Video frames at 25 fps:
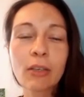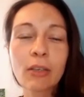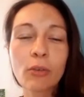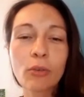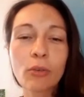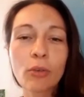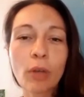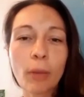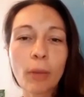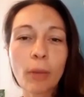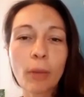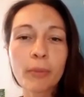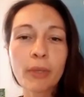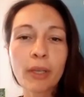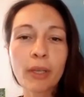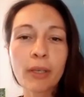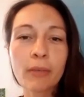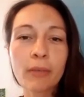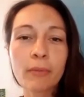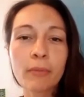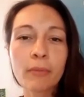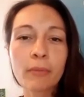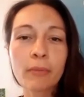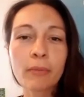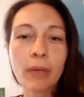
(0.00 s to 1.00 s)
Und habe
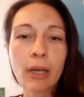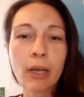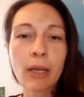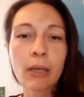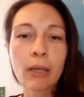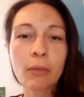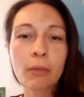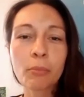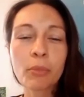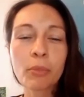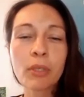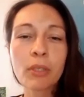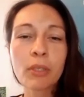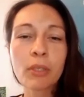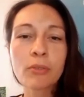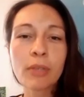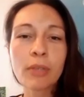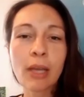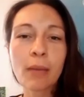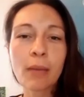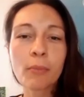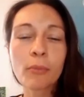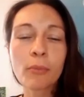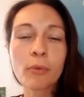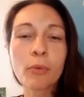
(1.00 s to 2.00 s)
dann äh, bin dann zu
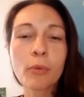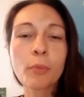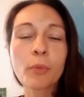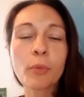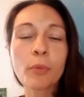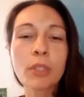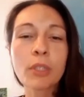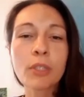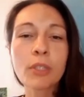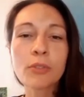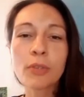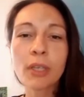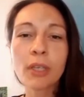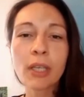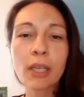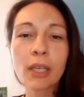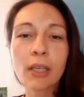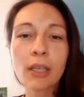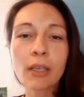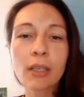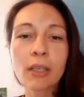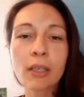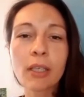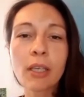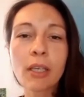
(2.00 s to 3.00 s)
einem Hypnotiseur
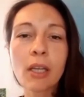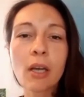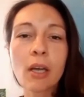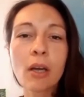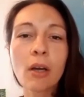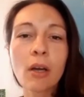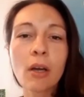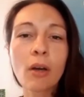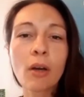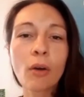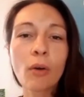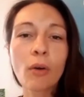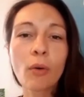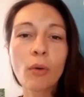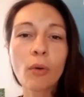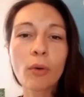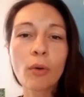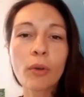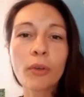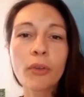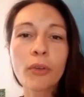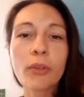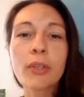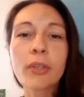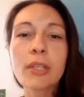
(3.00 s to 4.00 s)
gegangen
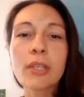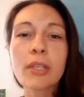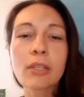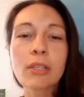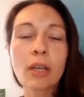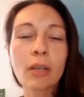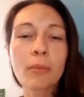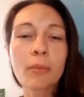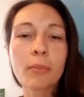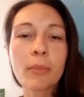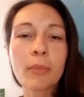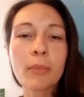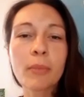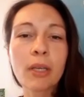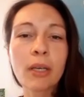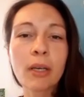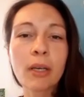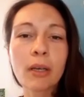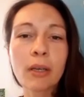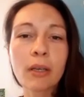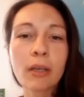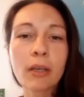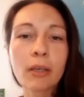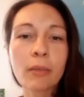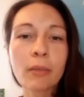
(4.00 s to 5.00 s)
und das hat
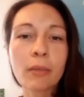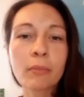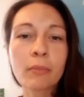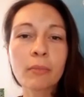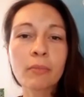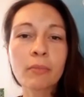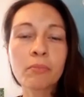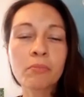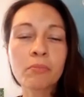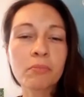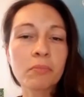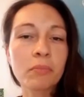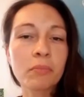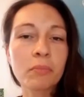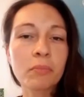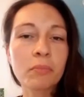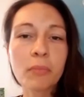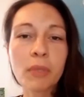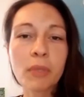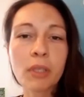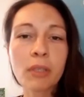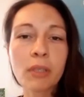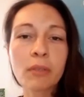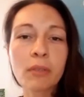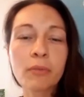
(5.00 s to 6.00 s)
mir ähm,
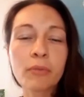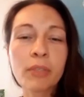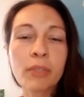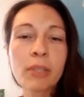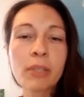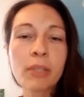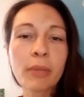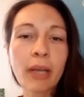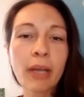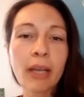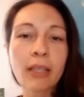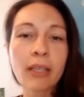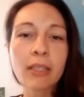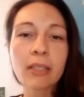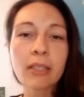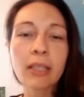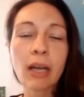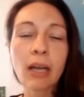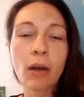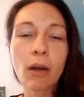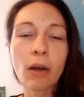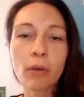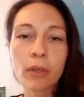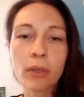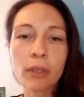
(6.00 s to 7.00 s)
in vielen Bereichen
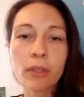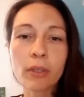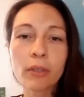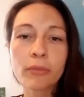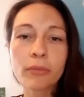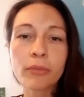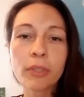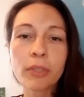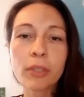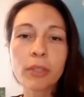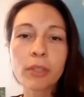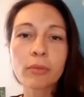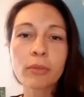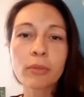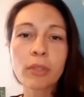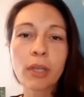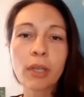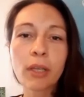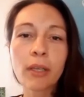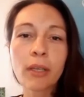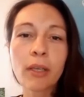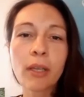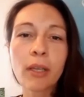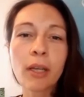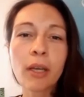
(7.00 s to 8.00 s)
die Augen geöffnet und
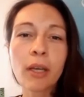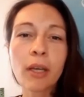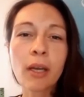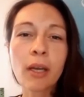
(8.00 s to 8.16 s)
dann